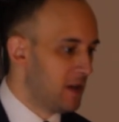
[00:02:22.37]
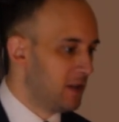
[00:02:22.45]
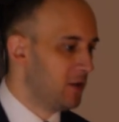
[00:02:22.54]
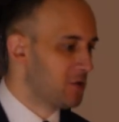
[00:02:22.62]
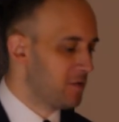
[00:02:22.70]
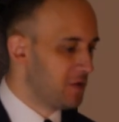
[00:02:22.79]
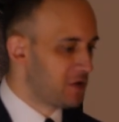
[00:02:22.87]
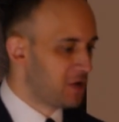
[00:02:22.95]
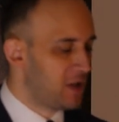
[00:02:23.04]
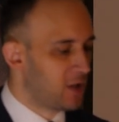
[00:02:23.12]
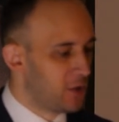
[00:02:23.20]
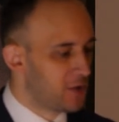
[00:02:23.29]
I oczywiście
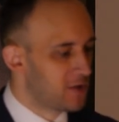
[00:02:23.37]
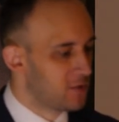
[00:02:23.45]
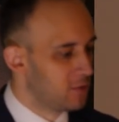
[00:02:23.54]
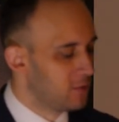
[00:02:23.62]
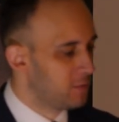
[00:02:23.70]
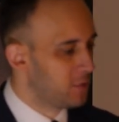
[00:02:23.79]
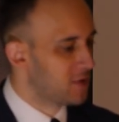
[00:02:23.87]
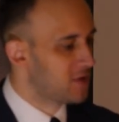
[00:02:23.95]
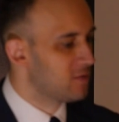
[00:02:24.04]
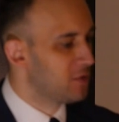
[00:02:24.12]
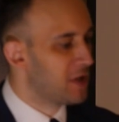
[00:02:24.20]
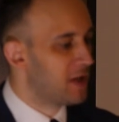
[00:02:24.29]
na końcu
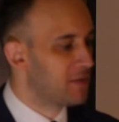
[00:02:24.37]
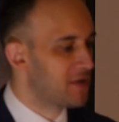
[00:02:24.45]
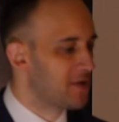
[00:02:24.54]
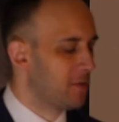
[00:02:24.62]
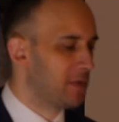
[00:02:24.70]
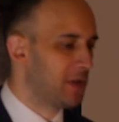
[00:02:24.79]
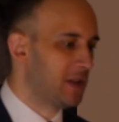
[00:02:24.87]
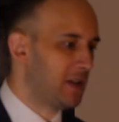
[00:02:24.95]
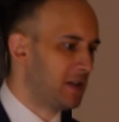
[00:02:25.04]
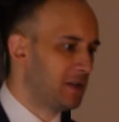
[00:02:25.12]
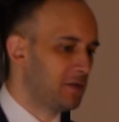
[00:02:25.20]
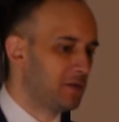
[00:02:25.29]
podsumujemy sobie
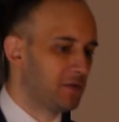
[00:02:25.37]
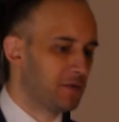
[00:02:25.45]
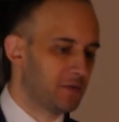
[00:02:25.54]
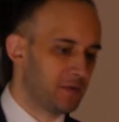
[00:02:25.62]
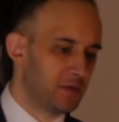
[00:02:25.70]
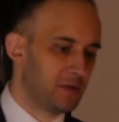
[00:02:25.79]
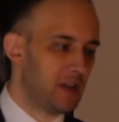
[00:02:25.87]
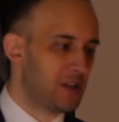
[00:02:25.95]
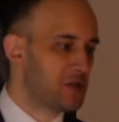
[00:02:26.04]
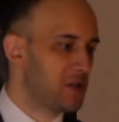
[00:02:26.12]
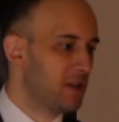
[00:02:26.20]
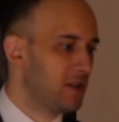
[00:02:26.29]

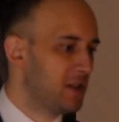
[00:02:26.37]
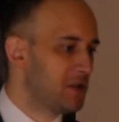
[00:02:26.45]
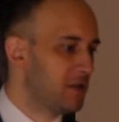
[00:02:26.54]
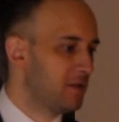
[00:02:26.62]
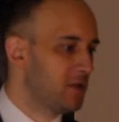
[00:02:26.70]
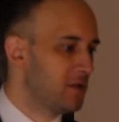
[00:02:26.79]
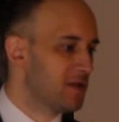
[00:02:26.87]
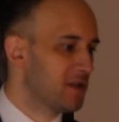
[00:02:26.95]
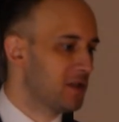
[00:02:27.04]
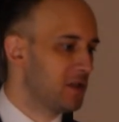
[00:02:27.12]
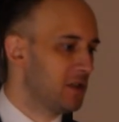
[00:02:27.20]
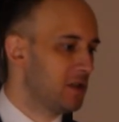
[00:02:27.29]
nasze, nasze
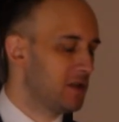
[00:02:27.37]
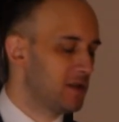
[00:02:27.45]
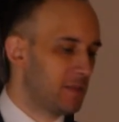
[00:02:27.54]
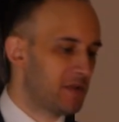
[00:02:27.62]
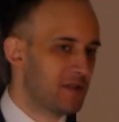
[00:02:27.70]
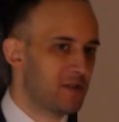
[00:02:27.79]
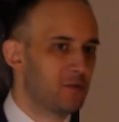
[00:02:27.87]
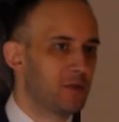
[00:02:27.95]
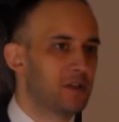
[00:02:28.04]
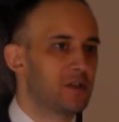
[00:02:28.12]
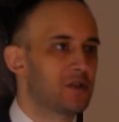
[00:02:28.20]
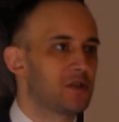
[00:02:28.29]
wnioski i
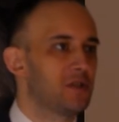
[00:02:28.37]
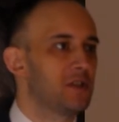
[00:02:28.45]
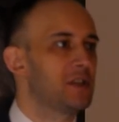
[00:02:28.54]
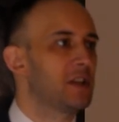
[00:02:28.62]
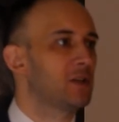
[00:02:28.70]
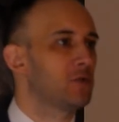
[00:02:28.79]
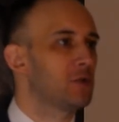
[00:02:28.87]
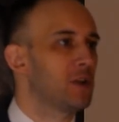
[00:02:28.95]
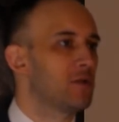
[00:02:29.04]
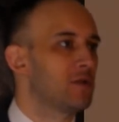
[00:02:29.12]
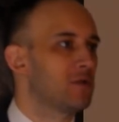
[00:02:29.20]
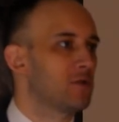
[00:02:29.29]
zaprezentuję też
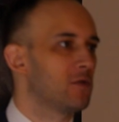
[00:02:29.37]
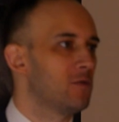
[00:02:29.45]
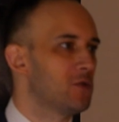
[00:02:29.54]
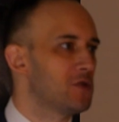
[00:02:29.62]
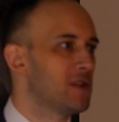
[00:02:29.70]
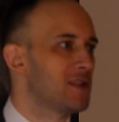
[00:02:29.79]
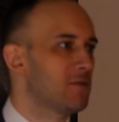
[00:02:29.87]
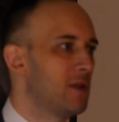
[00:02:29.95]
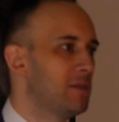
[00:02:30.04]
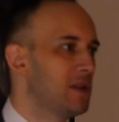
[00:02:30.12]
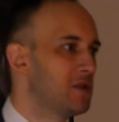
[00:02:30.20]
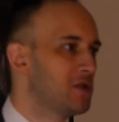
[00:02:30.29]
literaturę, którą można
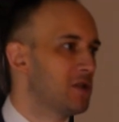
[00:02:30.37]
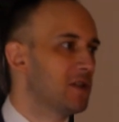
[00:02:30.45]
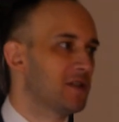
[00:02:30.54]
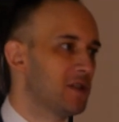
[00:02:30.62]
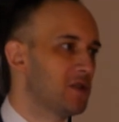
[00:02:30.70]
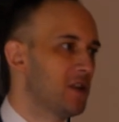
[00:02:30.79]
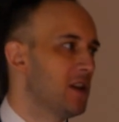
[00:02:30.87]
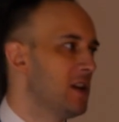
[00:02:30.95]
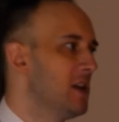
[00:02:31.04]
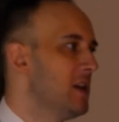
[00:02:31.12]
zgłębiać, jeżeli chcecie